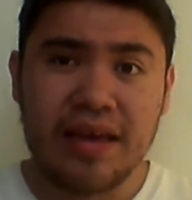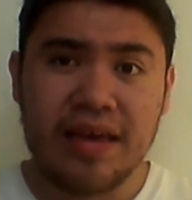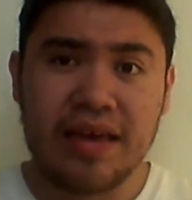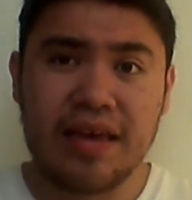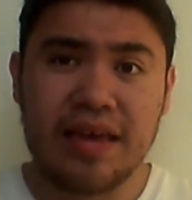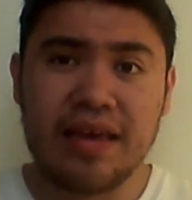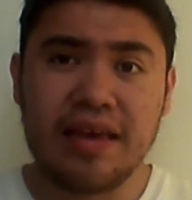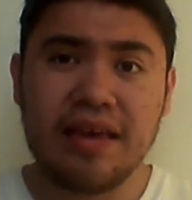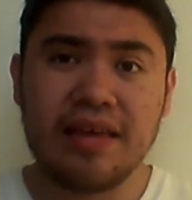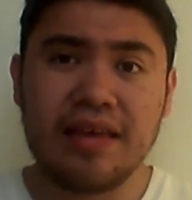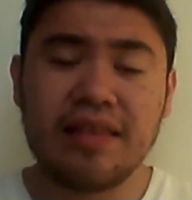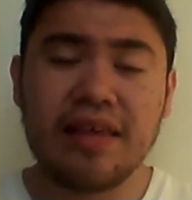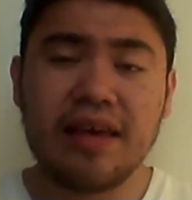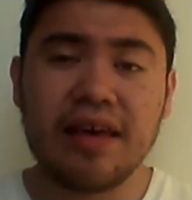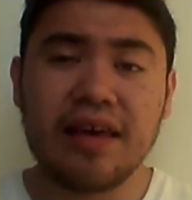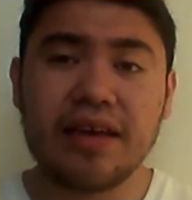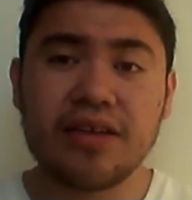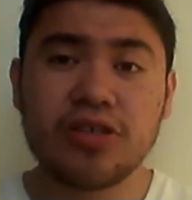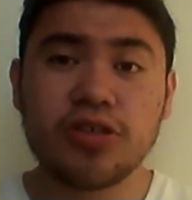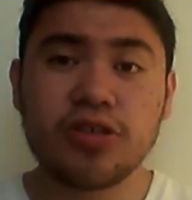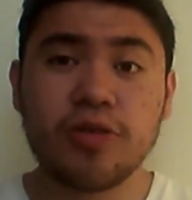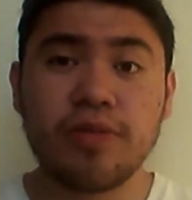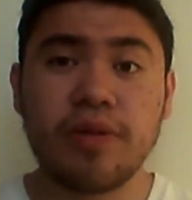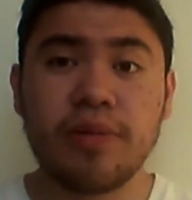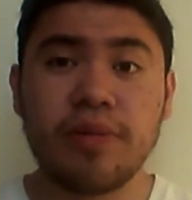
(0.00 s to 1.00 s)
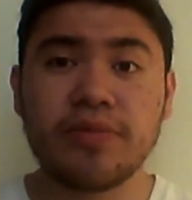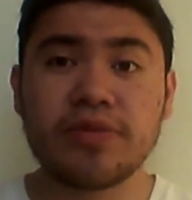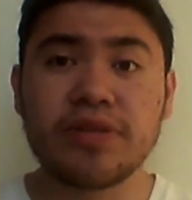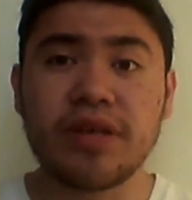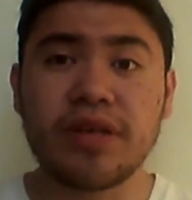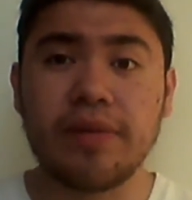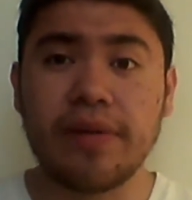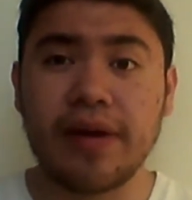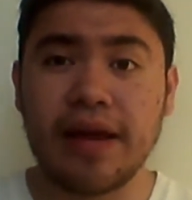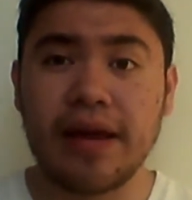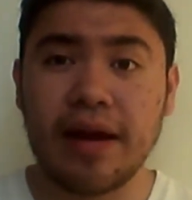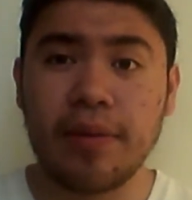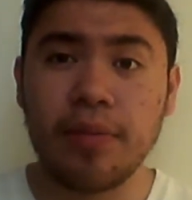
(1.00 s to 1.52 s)
Y de hecho
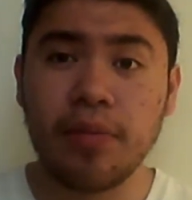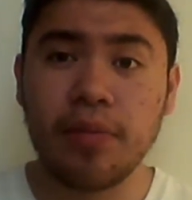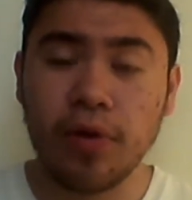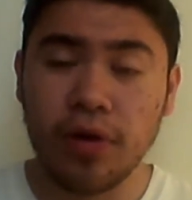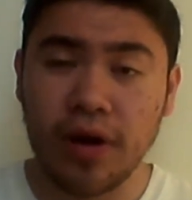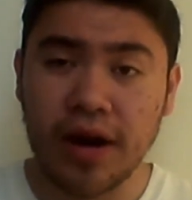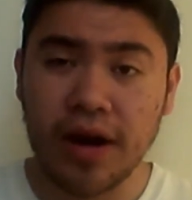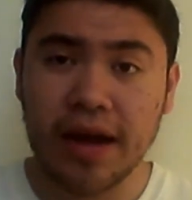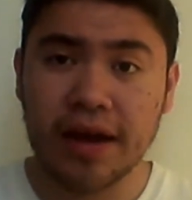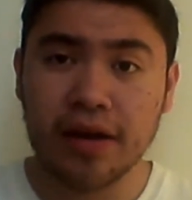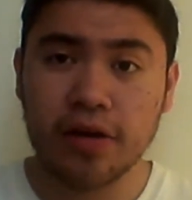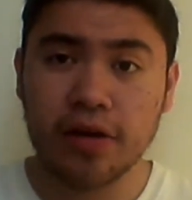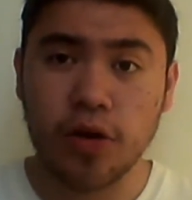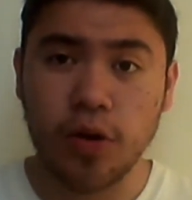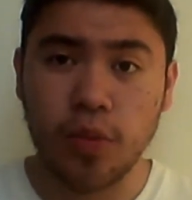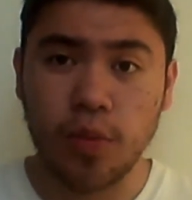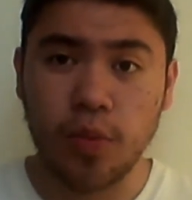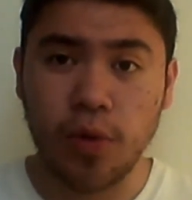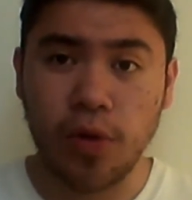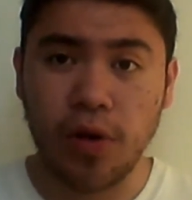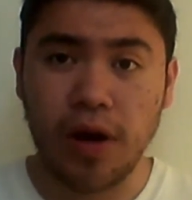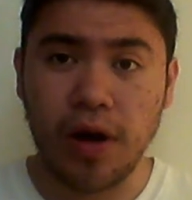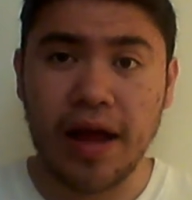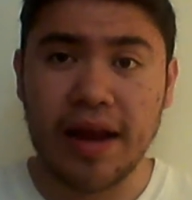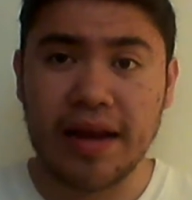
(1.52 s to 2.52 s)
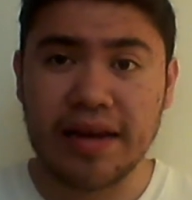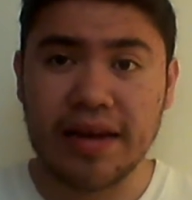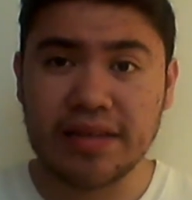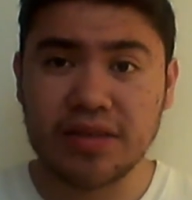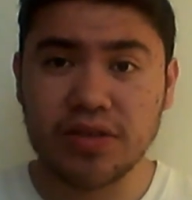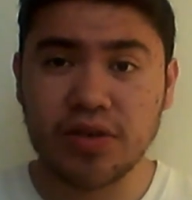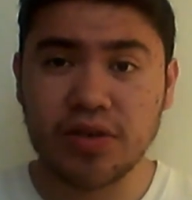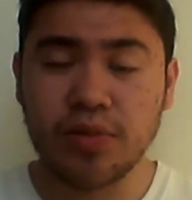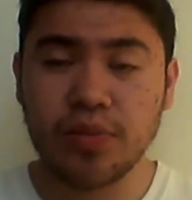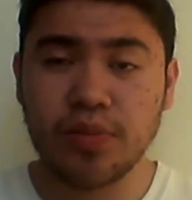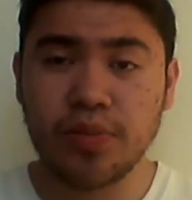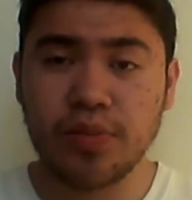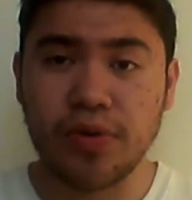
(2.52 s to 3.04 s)
vamos a ver a Mona como
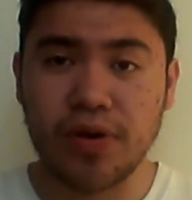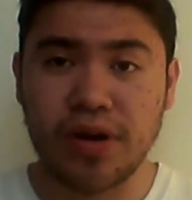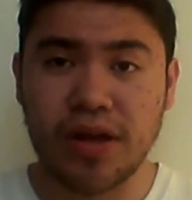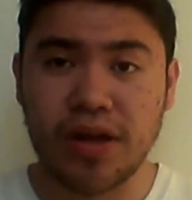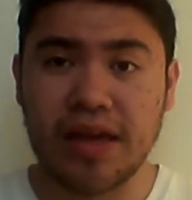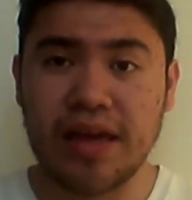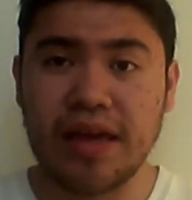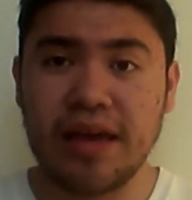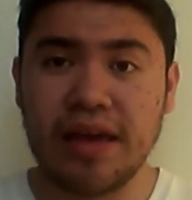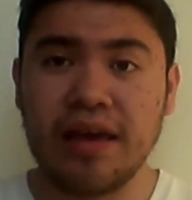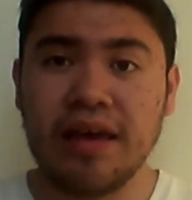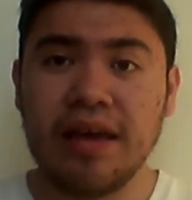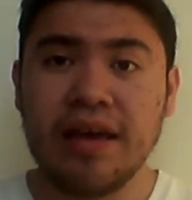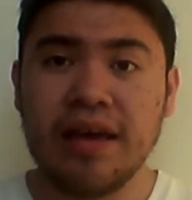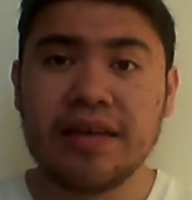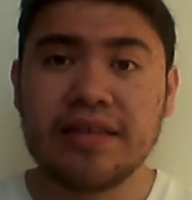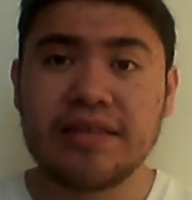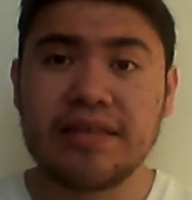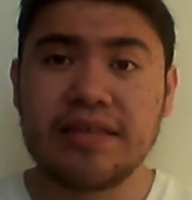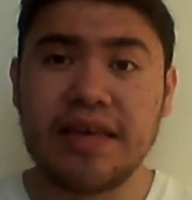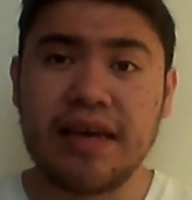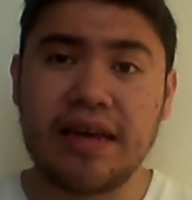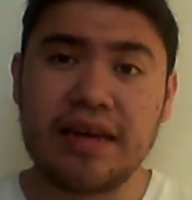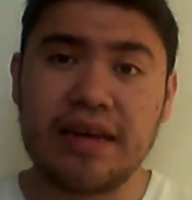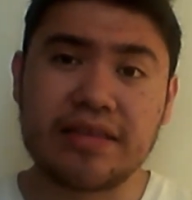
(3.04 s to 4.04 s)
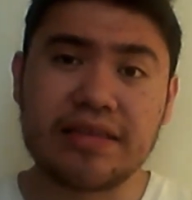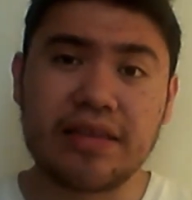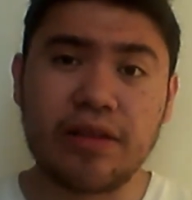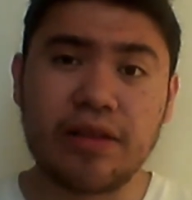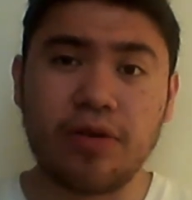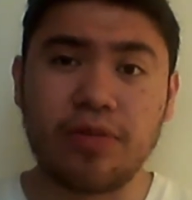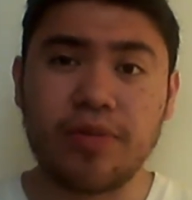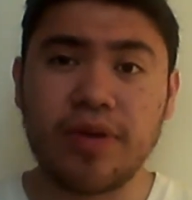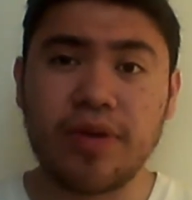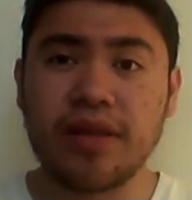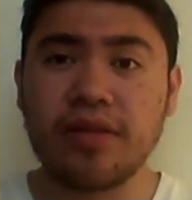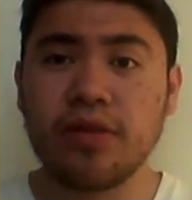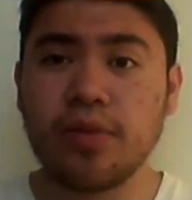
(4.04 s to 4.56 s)
Allison porque si han
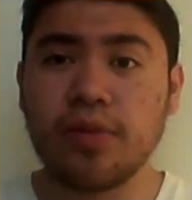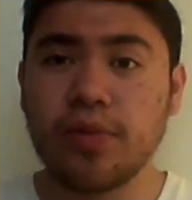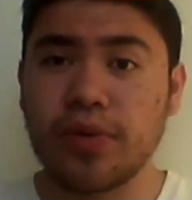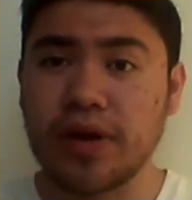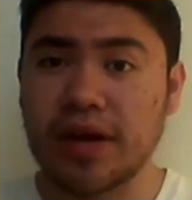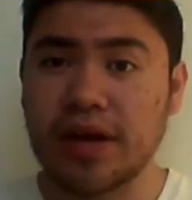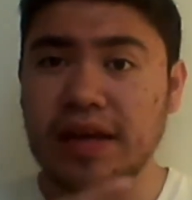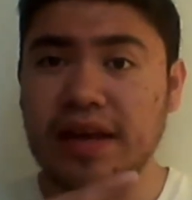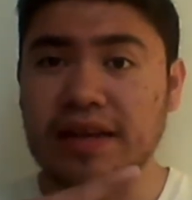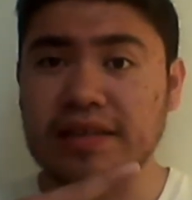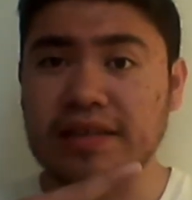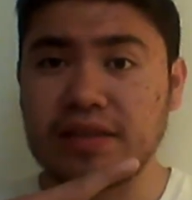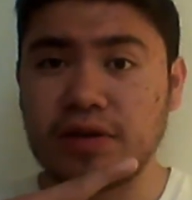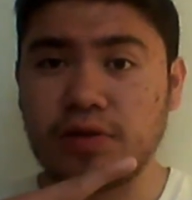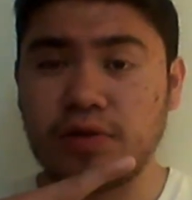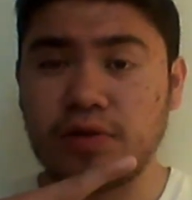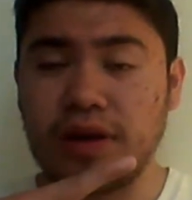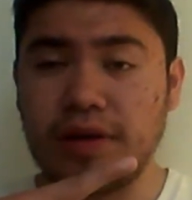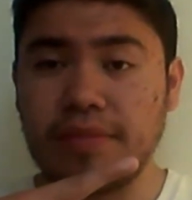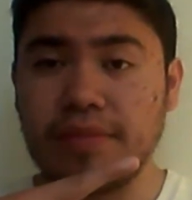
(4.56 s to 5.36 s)
estado viendo, por aquí les dejo